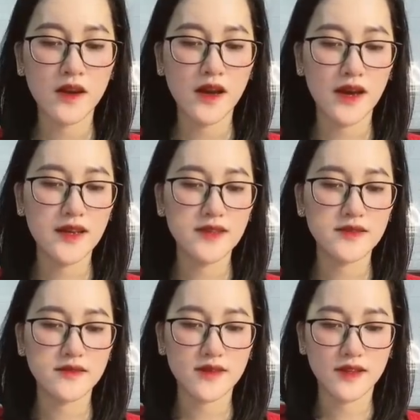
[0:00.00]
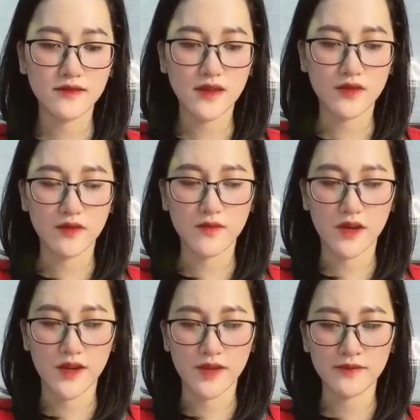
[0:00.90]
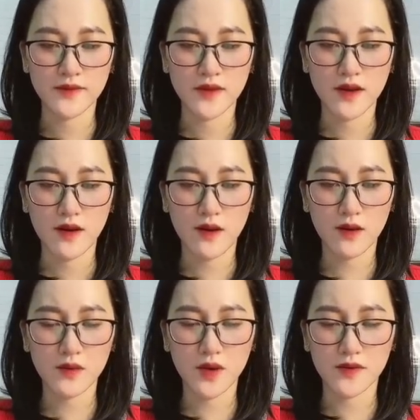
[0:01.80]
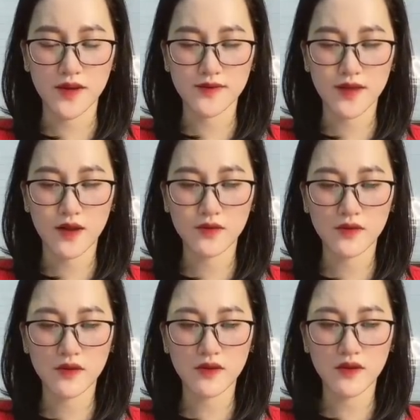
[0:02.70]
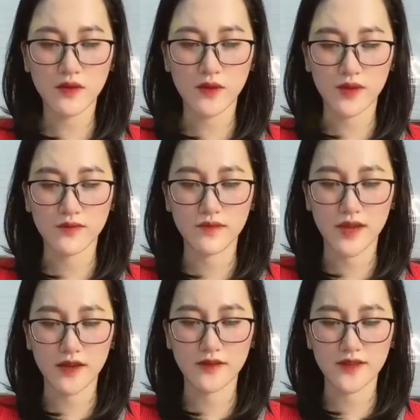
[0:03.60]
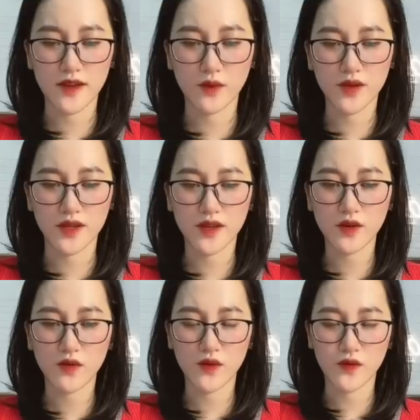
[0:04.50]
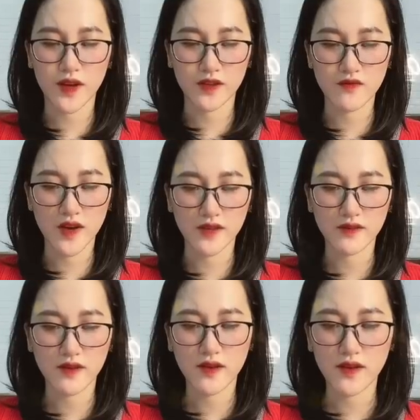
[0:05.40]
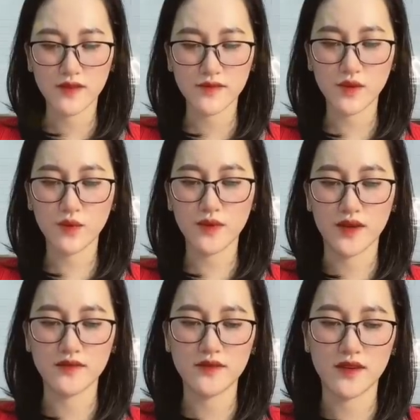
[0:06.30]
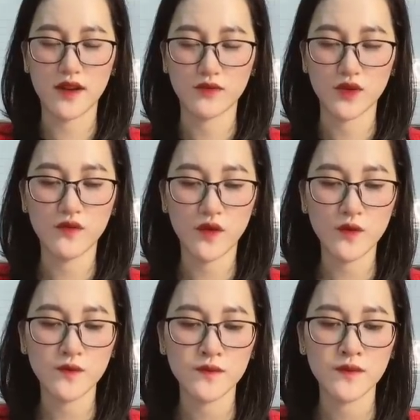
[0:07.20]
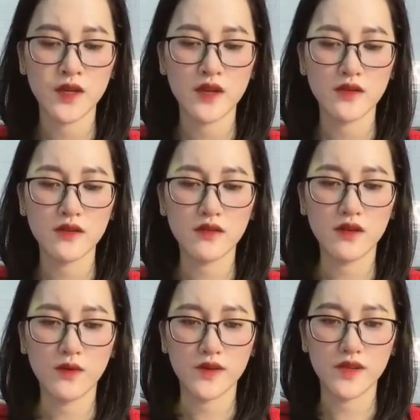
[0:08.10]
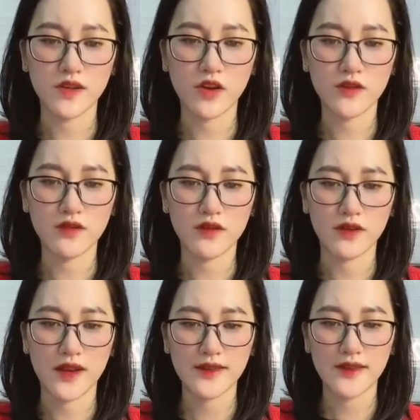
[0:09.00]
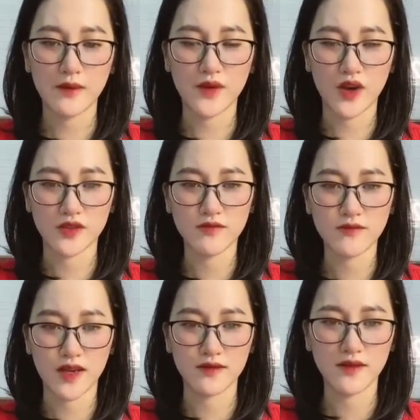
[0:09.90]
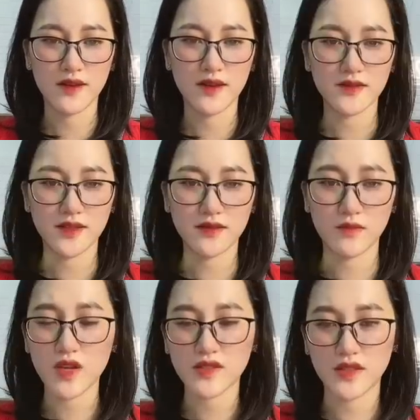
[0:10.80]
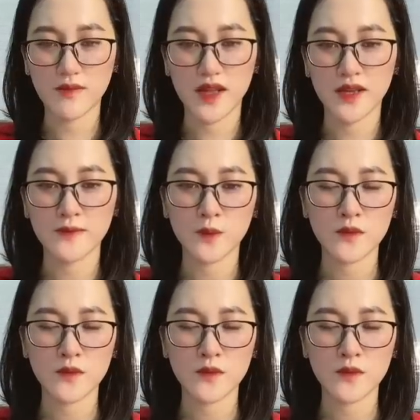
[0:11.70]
Hạ Linh Dương Dĩnh đều được mời đến Họ không hiểu tại sao Khương Nương Nguyệt lại đưa ra quyết định kết hôn vội vàng như vậy Nhưng cũng đến thật lòng chúc phúc Khương Nương Nguyệt nhìn con đường lát thảm đỏ trước mặt Chân từng bước dẫm lên